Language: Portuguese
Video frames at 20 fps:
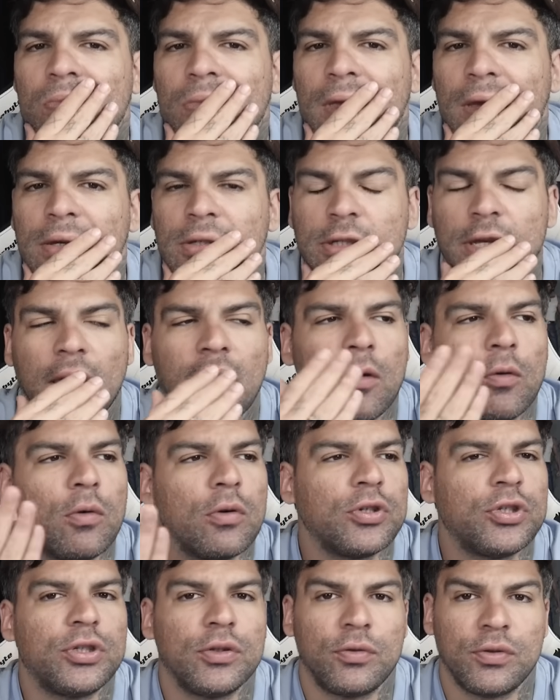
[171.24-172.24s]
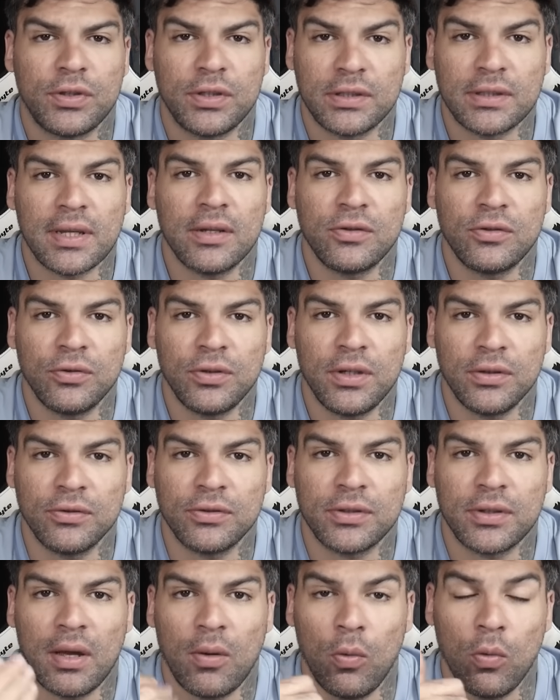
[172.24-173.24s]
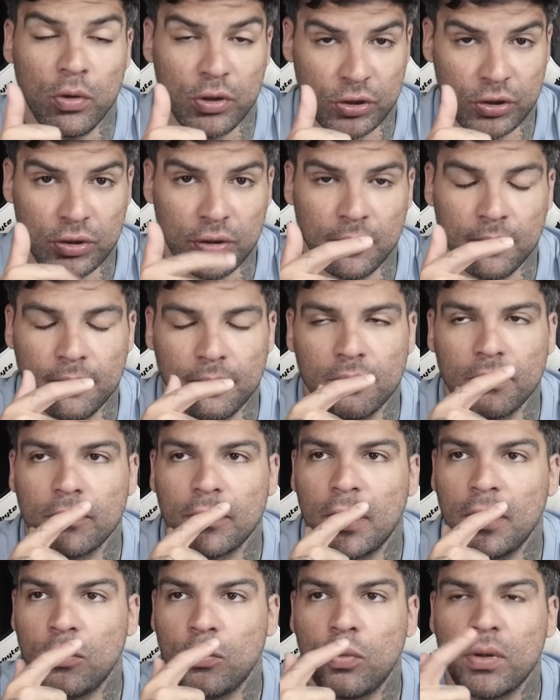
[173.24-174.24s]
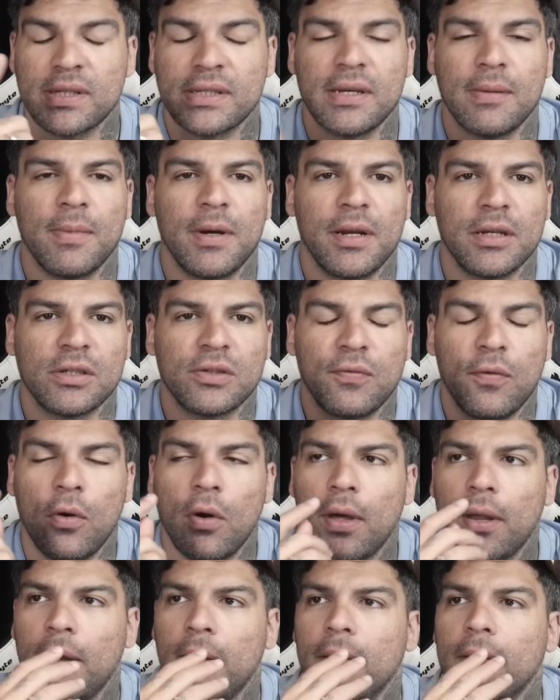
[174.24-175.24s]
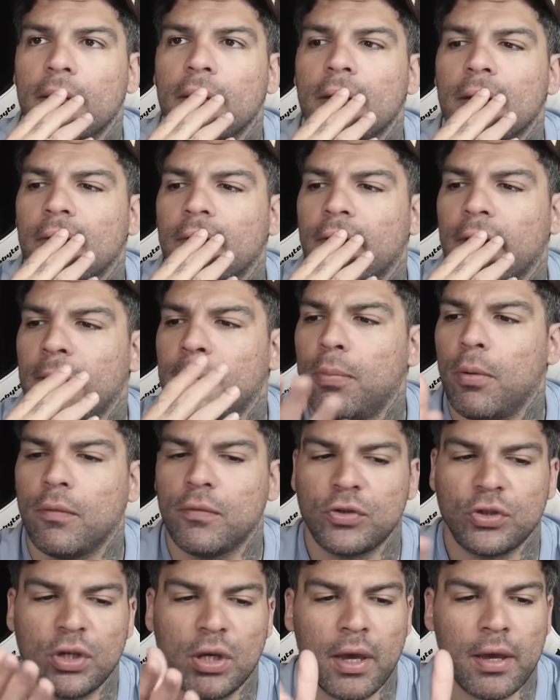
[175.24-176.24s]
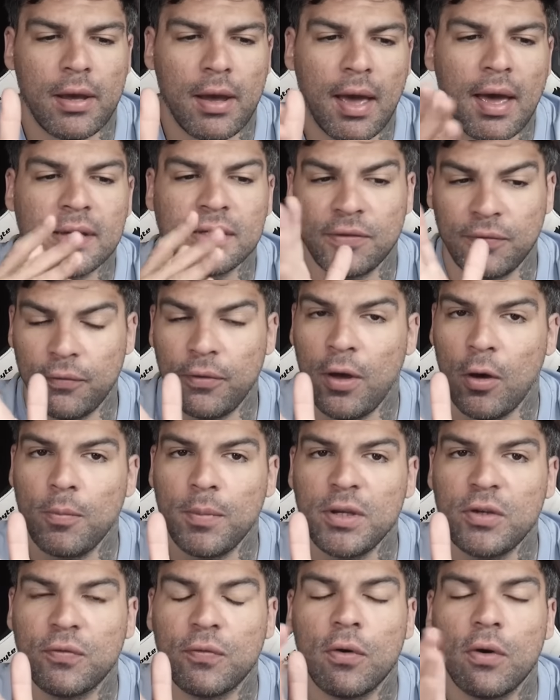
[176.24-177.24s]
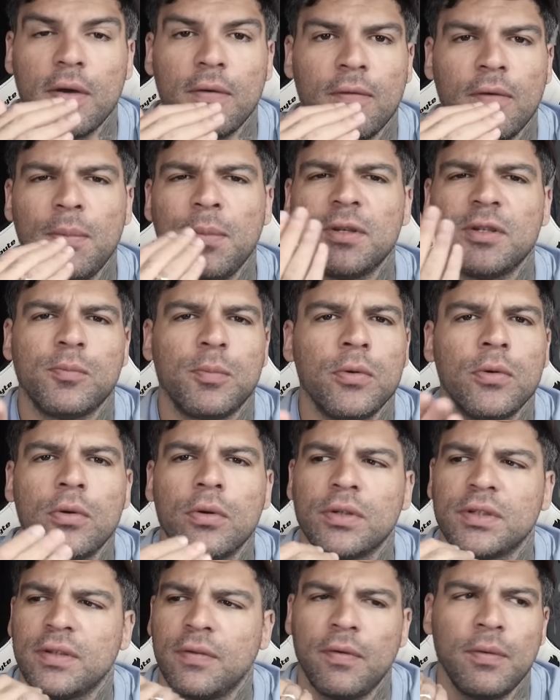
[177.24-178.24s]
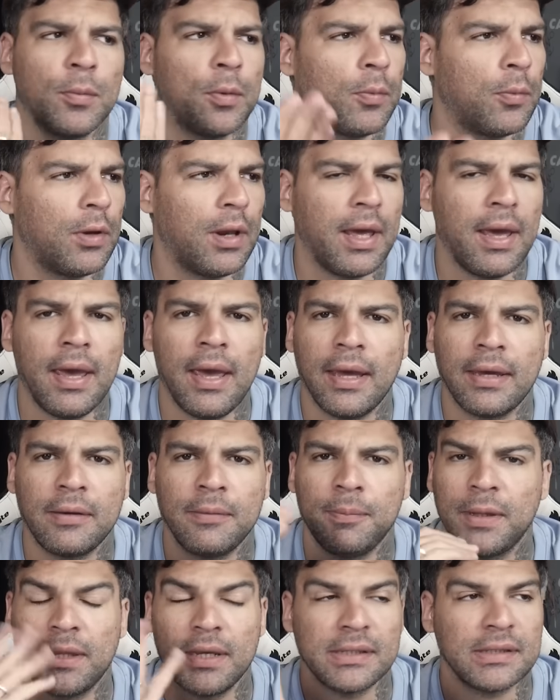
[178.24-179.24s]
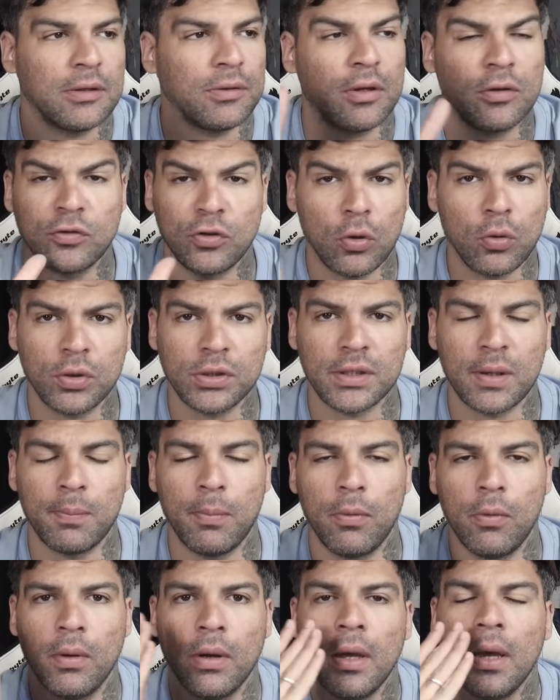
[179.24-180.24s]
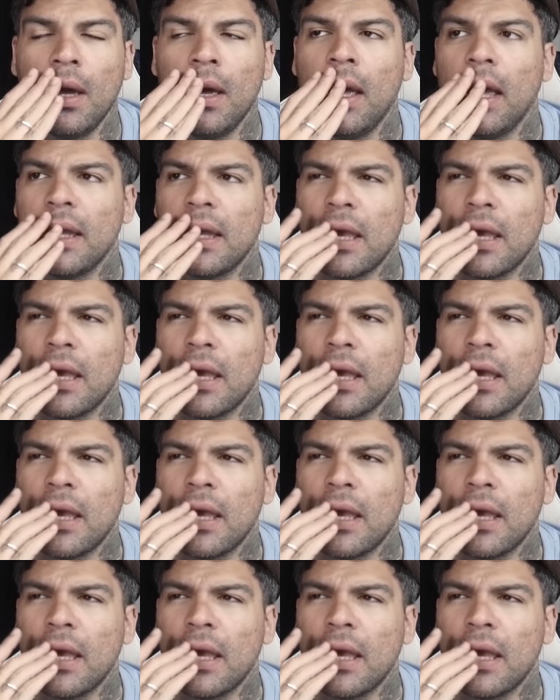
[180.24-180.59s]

Cheguei hoje dos Estados Unidos, tá? Hoje. E duas semanas fora. Falei, pô, vou chegar em casa. E fui, realmente foi. Vi minha esposa, vi meu moleque, matei a saudade, só coisa boa. E